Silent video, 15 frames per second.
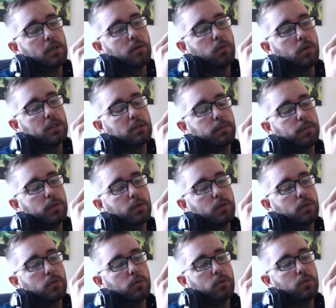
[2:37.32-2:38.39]
4 por
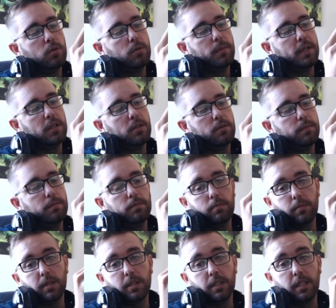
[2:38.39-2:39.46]
1,5,
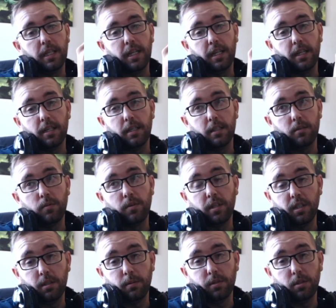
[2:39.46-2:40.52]
que sería un
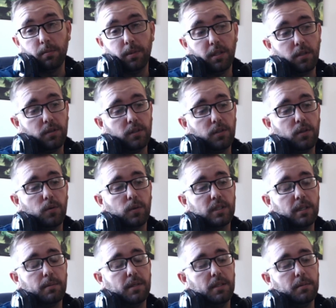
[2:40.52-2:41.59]
centímetro y medio,
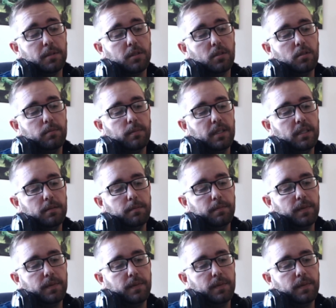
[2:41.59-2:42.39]
150 milímetros, ¿vale?